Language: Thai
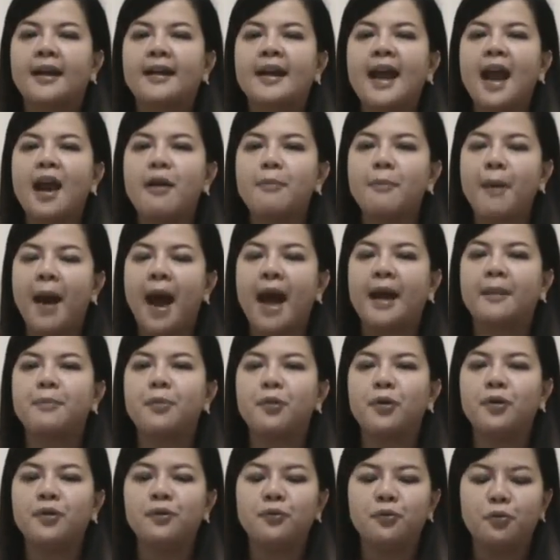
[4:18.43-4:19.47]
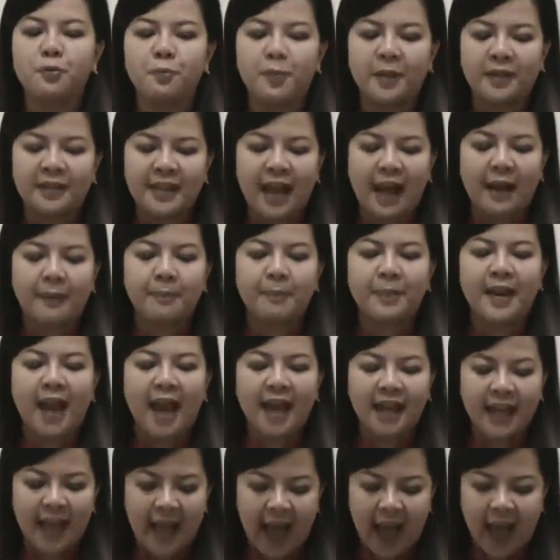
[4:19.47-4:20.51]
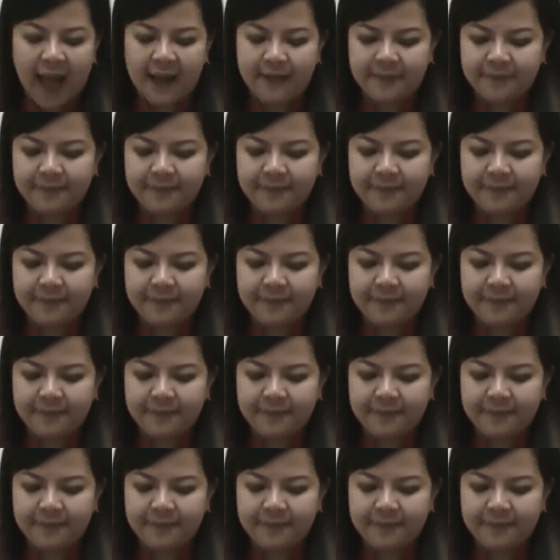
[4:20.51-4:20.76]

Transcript: ก้าวผ่านพ้นอุปสรรคไปได้ค่ะ